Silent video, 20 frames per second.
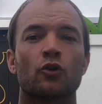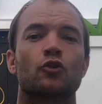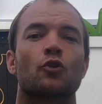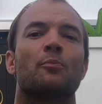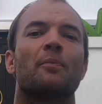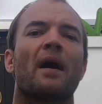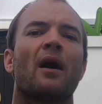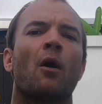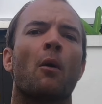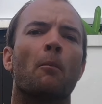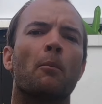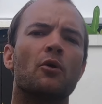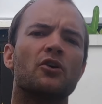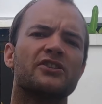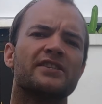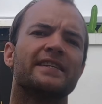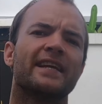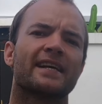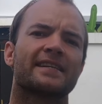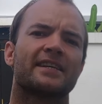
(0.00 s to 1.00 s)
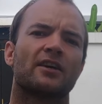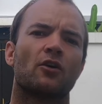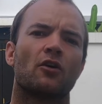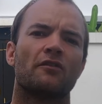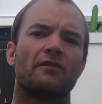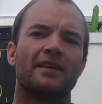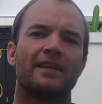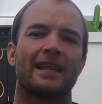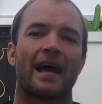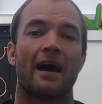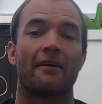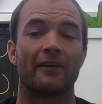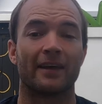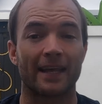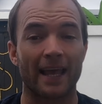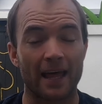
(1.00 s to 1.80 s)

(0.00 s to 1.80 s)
je pars en Bosnie-Herzégovine avec